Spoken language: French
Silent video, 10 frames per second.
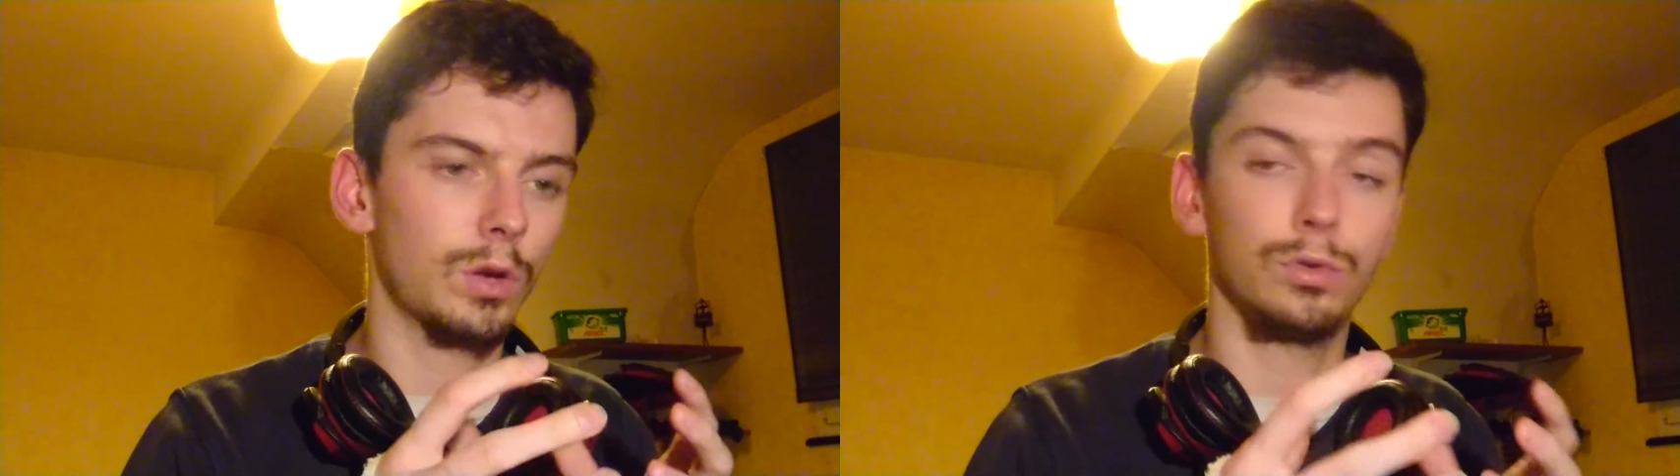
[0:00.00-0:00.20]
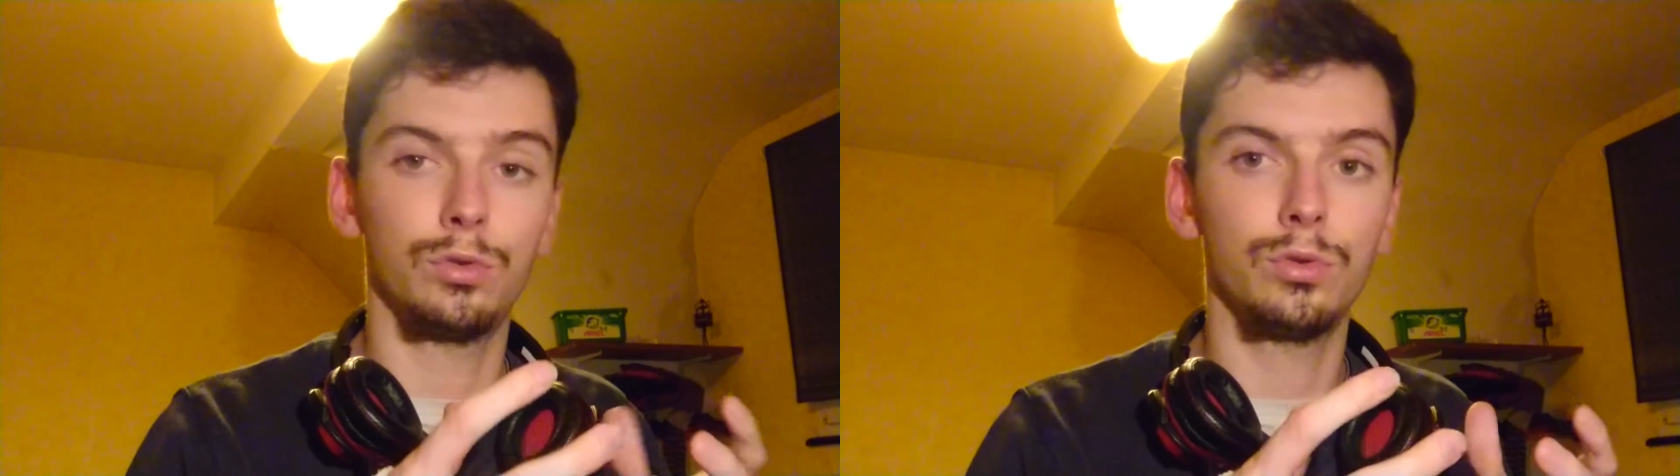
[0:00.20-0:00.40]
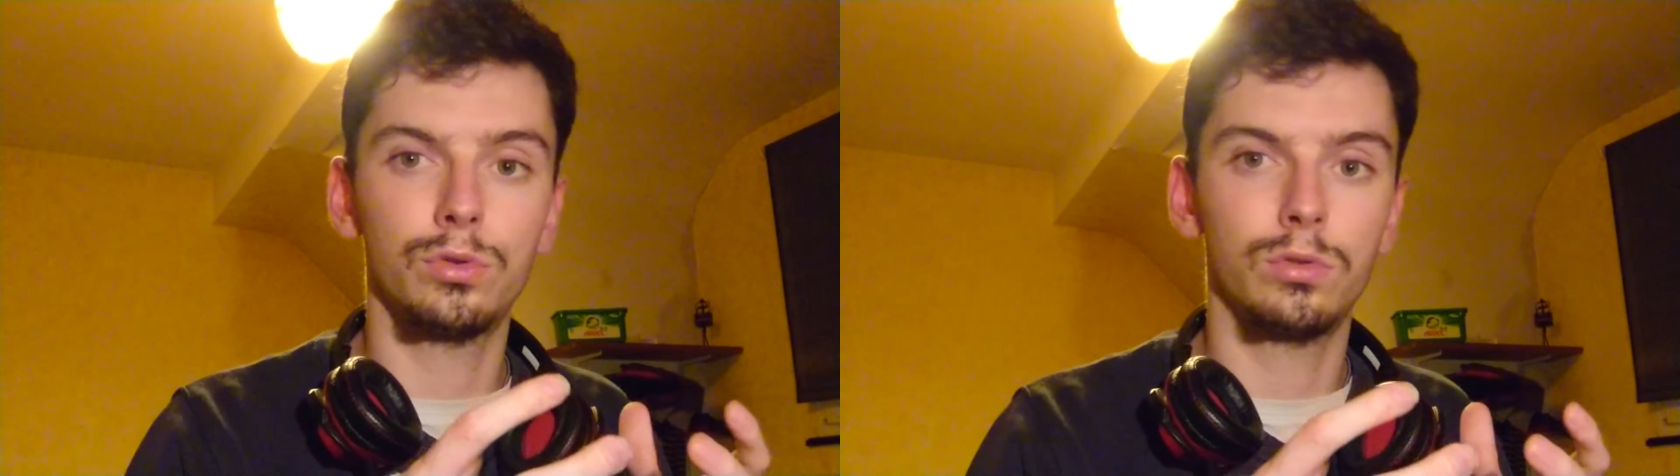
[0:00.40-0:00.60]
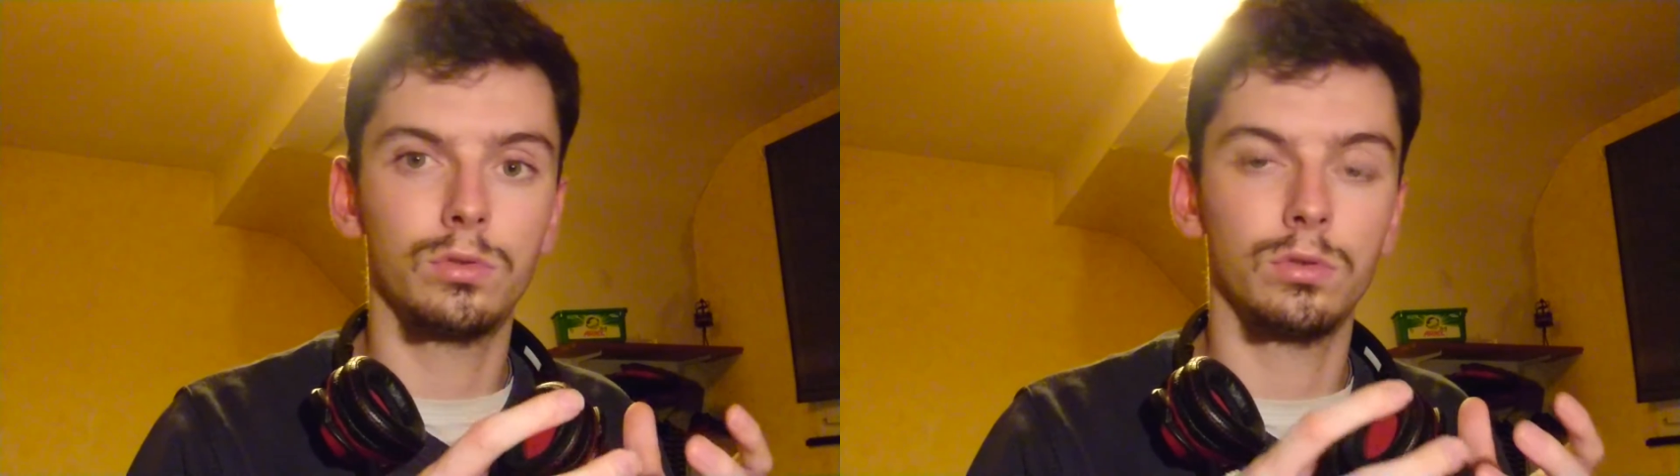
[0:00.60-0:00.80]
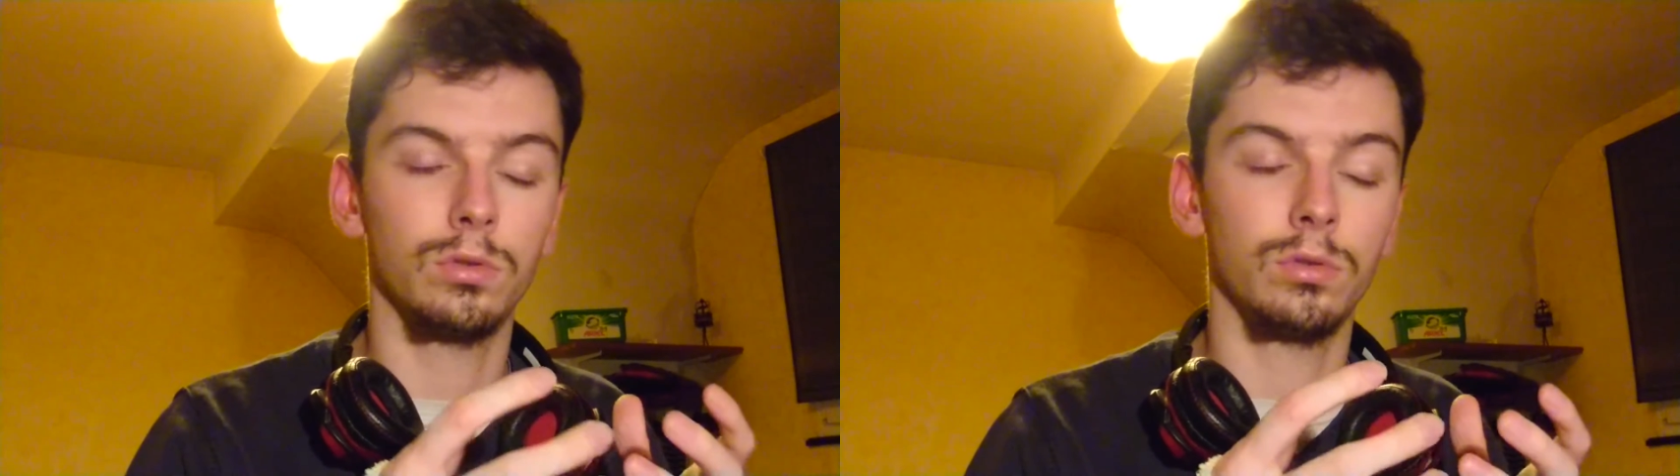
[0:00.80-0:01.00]

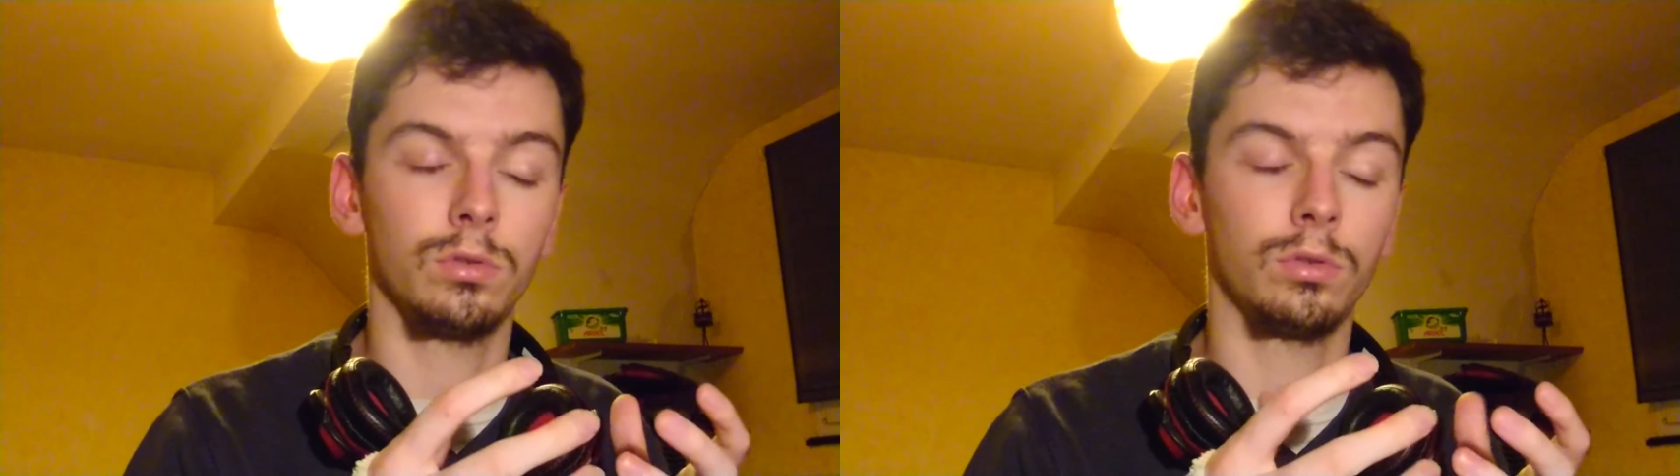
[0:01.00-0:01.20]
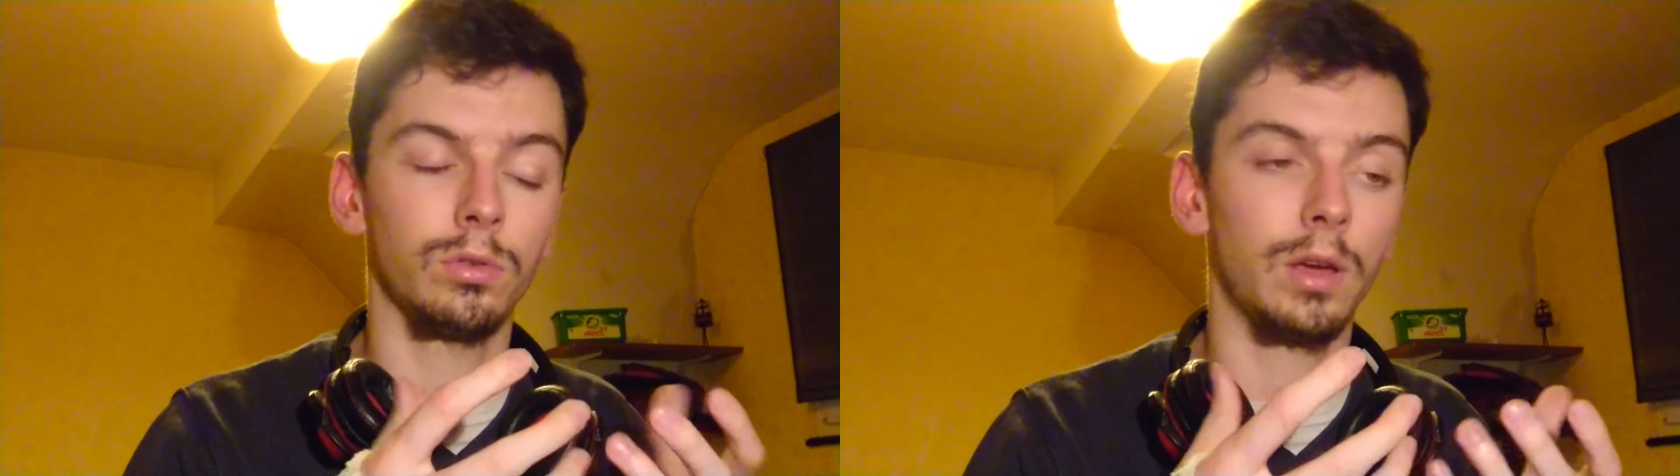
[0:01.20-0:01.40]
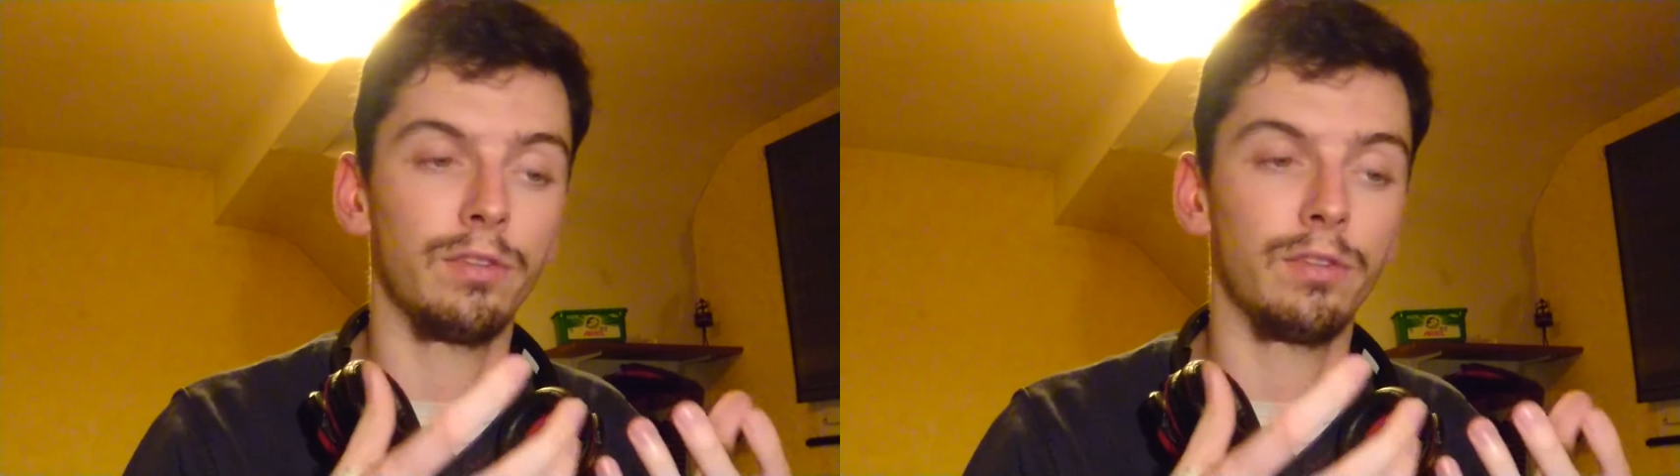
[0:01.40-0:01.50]
juste euh,